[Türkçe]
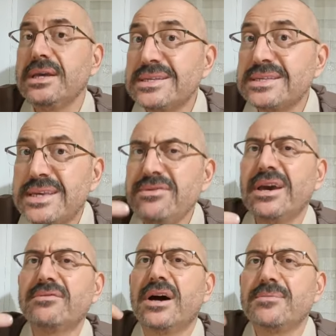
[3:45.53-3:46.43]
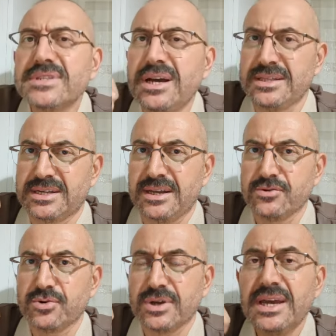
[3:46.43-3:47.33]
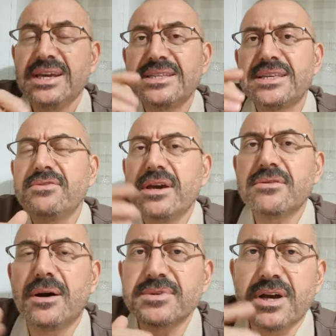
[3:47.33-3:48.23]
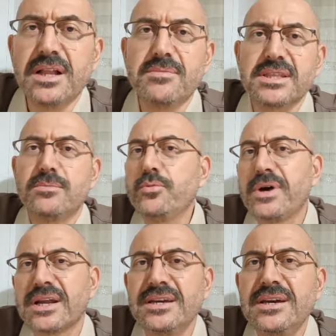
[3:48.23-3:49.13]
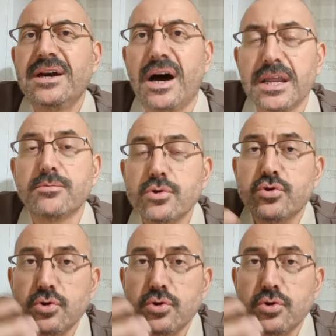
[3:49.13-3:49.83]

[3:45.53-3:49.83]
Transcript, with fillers: Sevk evrağımızı aldıktan sonra. Sevk evrağımızı almadan bu parayı alamıyoruz.